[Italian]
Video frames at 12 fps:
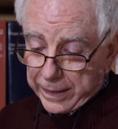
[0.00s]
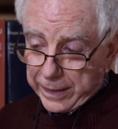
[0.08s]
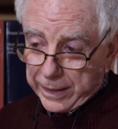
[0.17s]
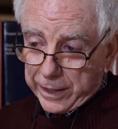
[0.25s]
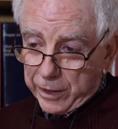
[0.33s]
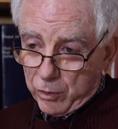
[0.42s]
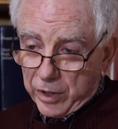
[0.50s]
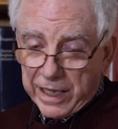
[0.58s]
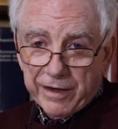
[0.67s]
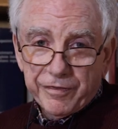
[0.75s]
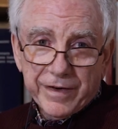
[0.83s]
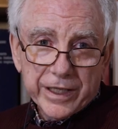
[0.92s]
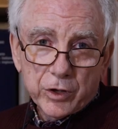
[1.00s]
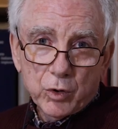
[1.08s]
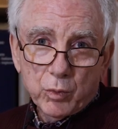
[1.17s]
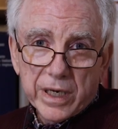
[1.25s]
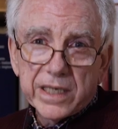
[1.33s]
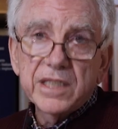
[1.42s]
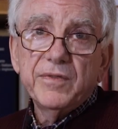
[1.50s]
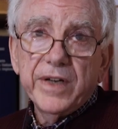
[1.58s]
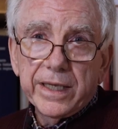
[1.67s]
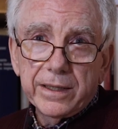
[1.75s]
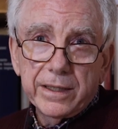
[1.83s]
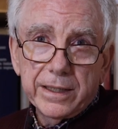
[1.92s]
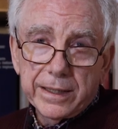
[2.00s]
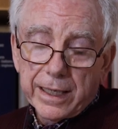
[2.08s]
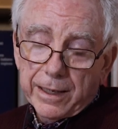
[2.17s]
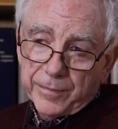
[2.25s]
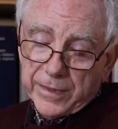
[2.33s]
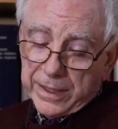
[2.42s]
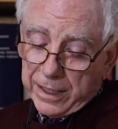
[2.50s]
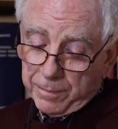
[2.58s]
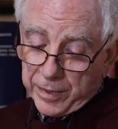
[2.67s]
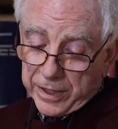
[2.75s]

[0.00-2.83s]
e non è affatto una svendita del